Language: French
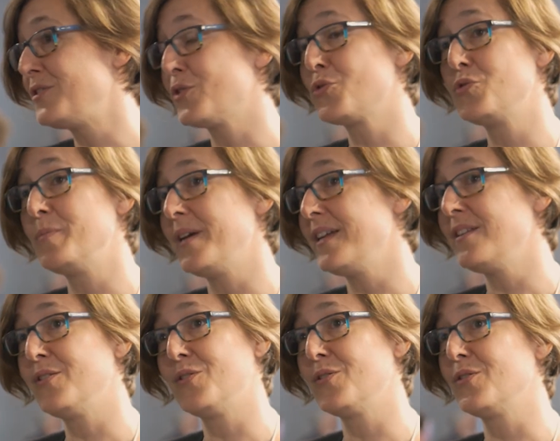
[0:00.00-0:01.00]
sciences
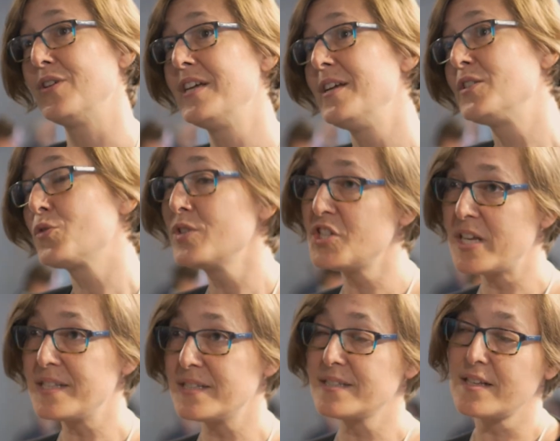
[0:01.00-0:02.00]
humaines euh, sont
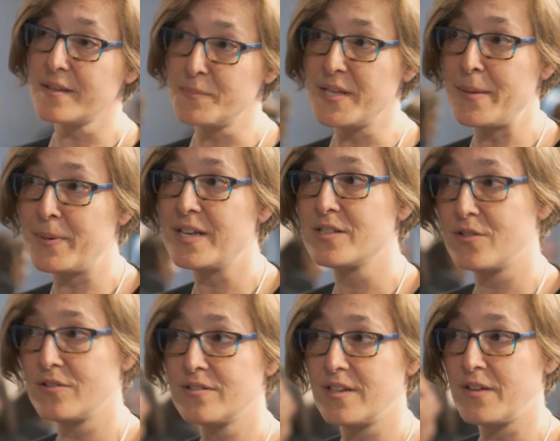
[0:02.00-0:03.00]
déjà bien
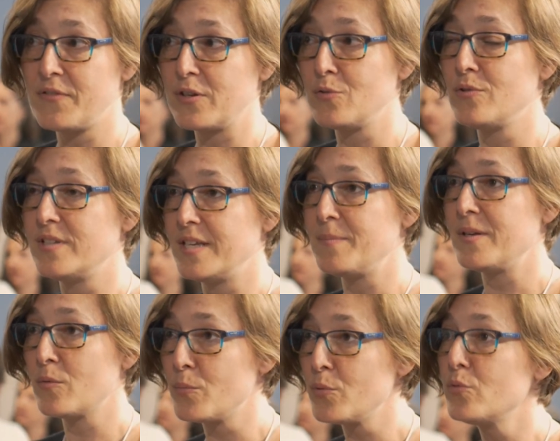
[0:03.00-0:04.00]
présentes à la faculté,
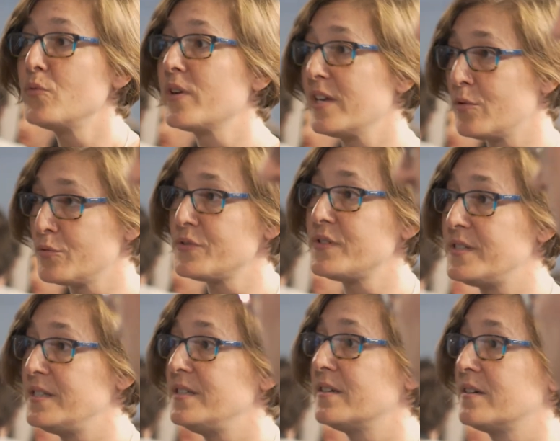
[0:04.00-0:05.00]
mais on peut ouvrir aussi
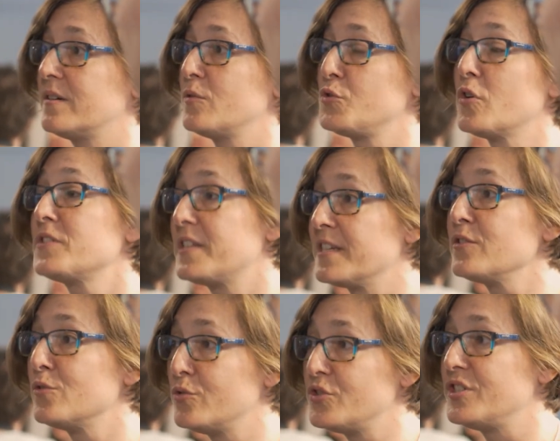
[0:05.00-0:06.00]
aux sciences et
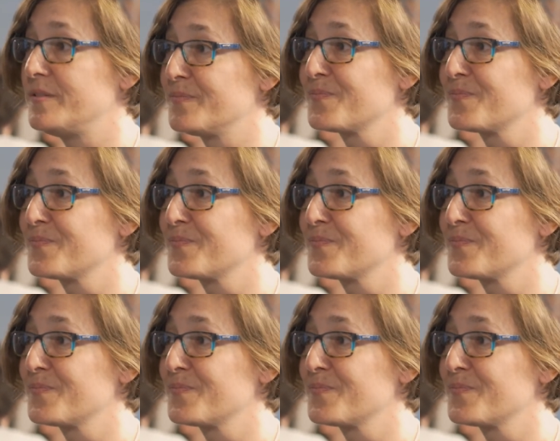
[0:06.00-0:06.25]
technologies.